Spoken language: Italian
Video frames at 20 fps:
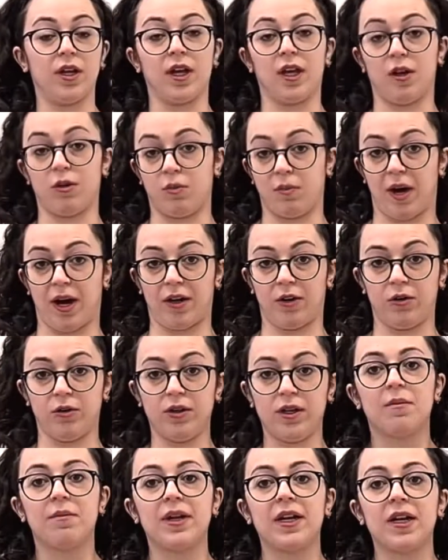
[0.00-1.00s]
e
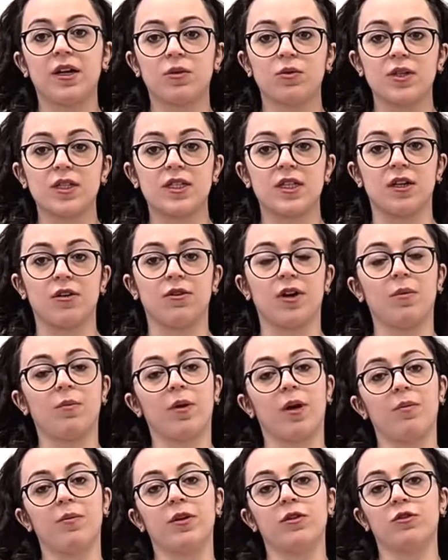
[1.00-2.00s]
umano per riacquisire una
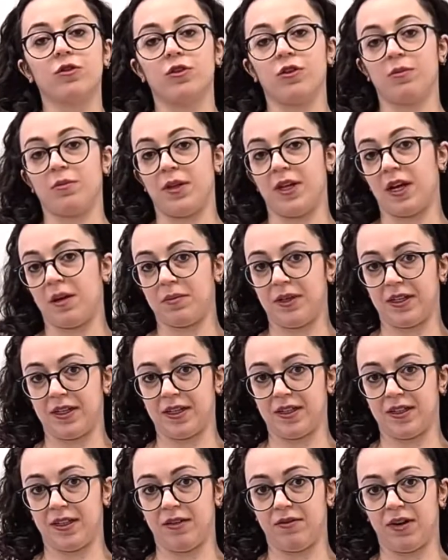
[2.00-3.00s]
propria autonomia
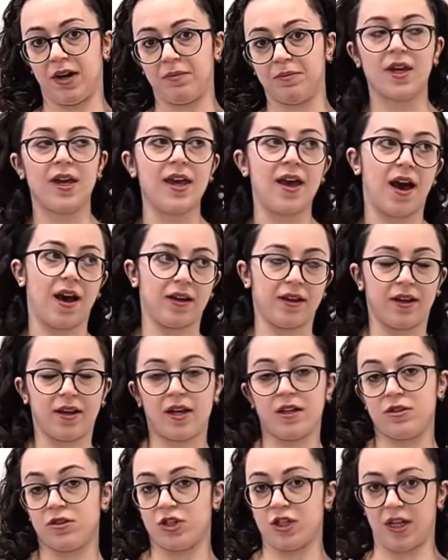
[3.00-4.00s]
abitativa e anche
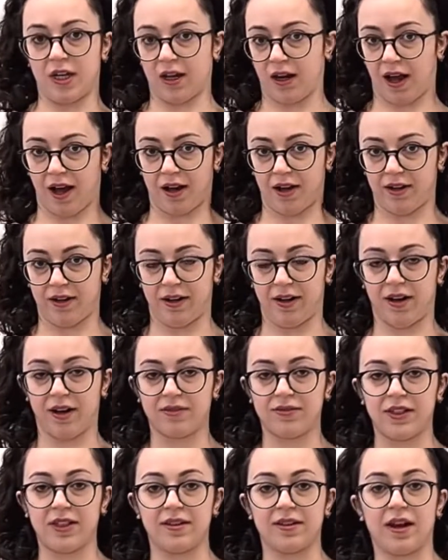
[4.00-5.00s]
in generale nella
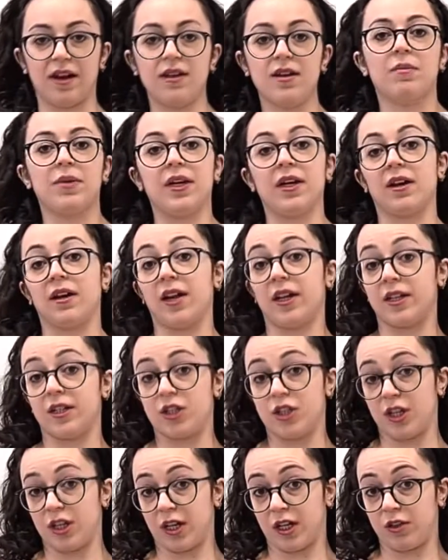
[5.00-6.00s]
vita per la
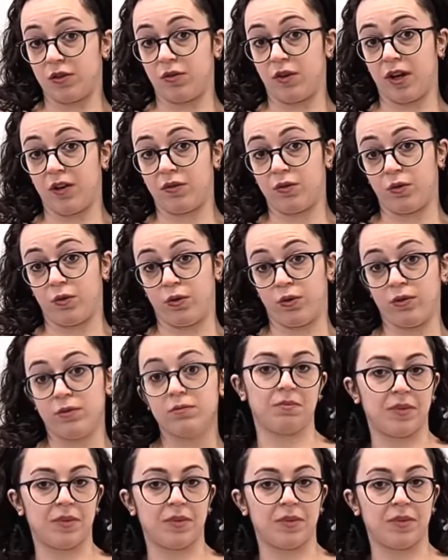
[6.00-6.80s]
ricerca di un lavoro,